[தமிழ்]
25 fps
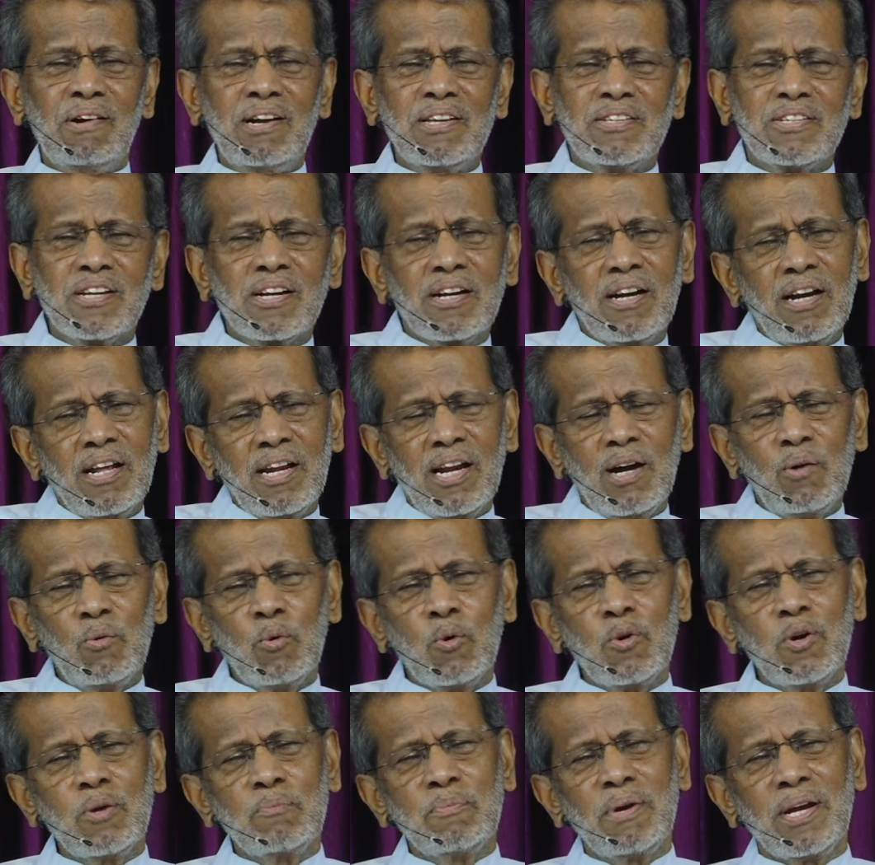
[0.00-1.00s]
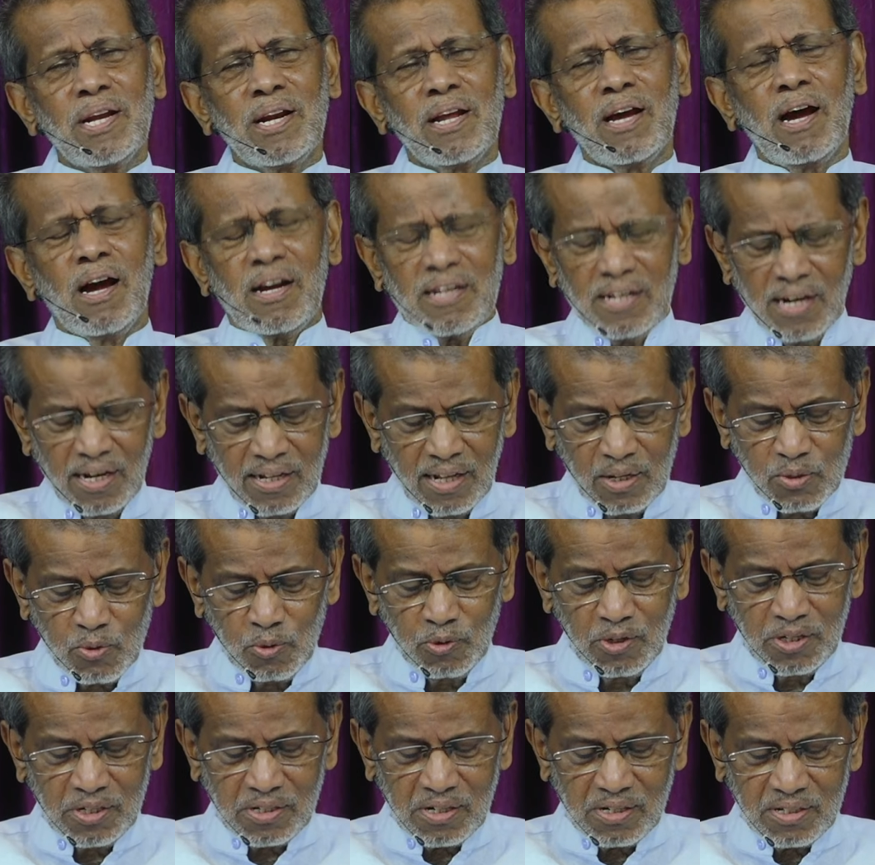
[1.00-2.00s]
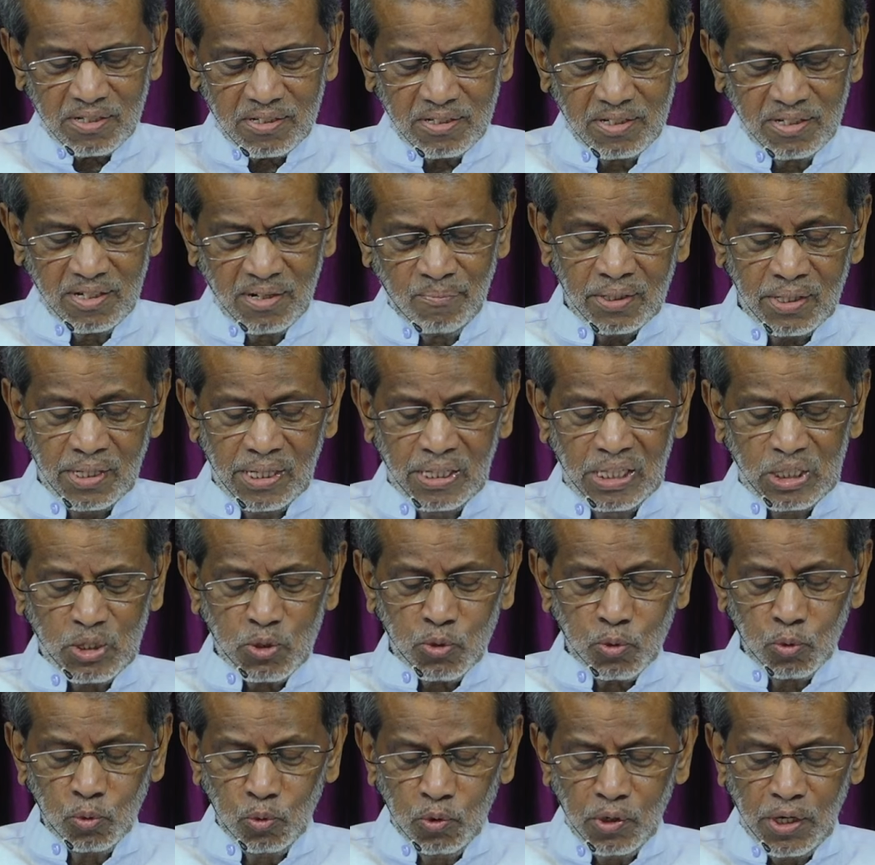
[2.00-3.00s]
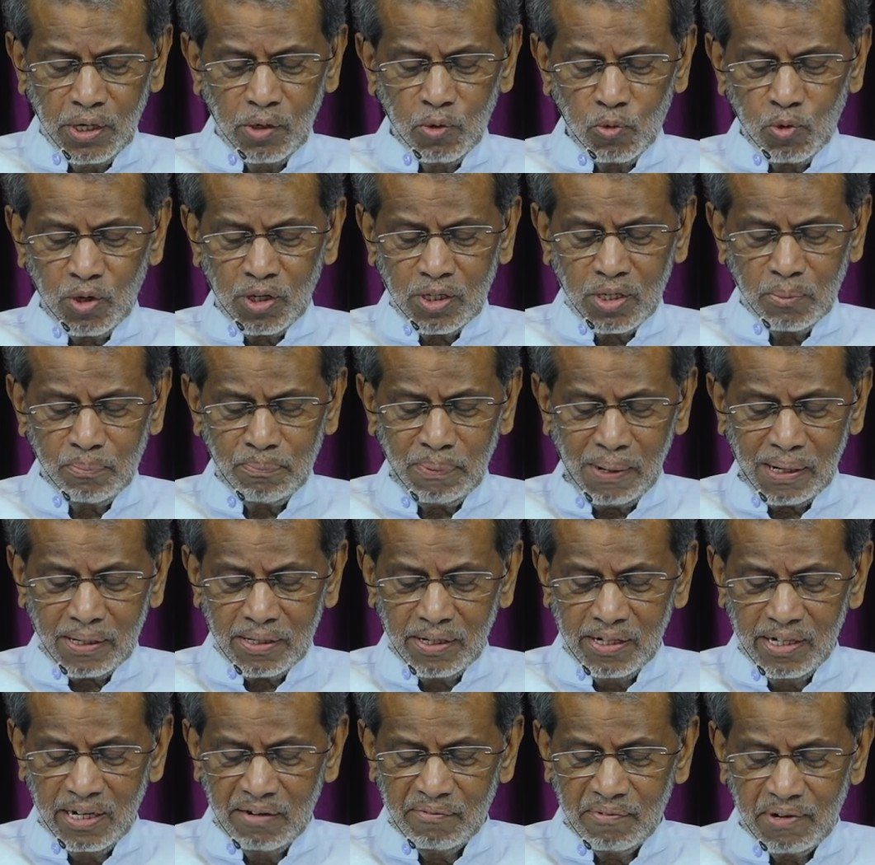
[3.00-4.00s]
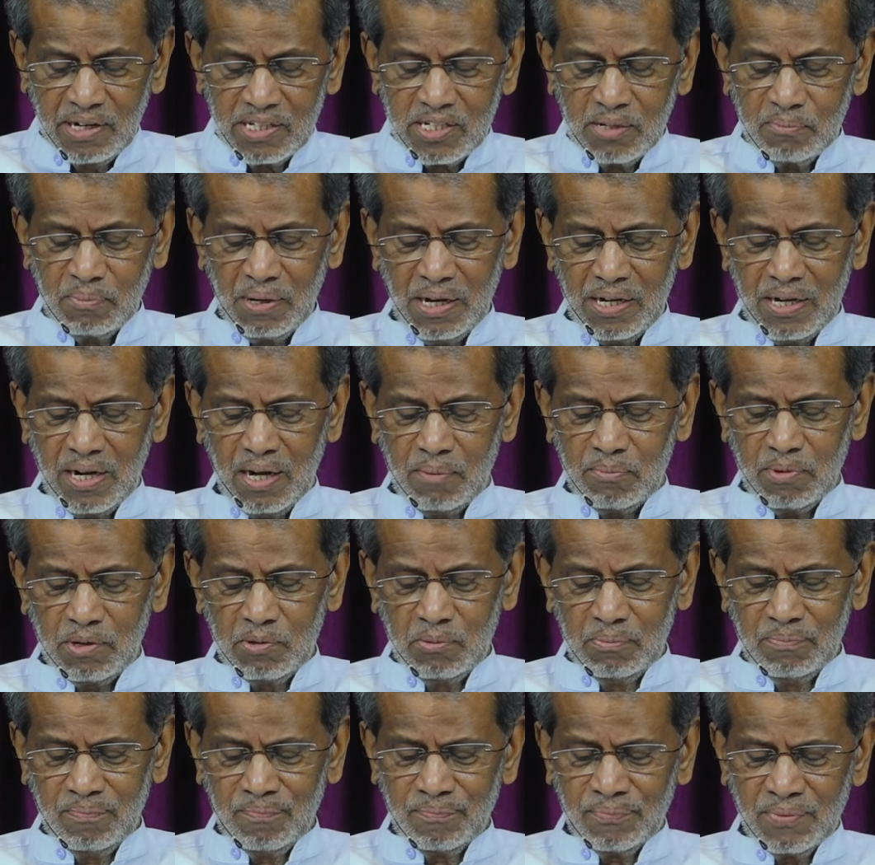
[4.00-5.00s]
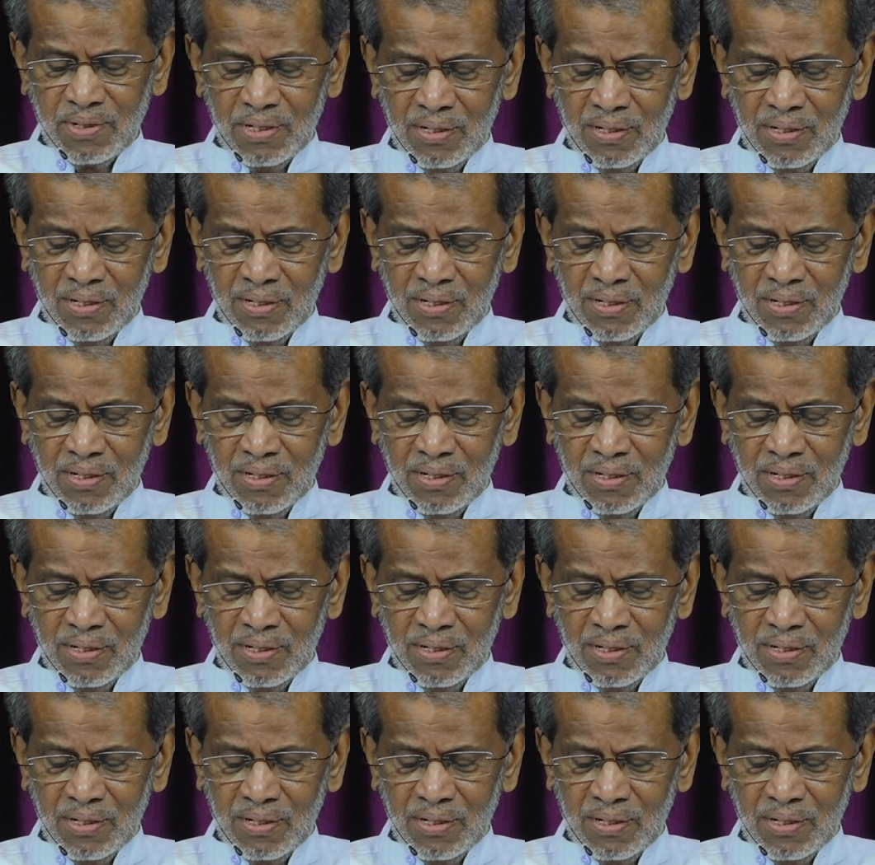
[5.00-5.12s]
வெளிச்சங்கள் எல்லாம் ஒன்றுமே இல்லை ஆகியில் தான் சொல்லியிருக்கிறது இனி சூரியன் உனக்கு பகலிலே வெளிச்சமாயிராமலும்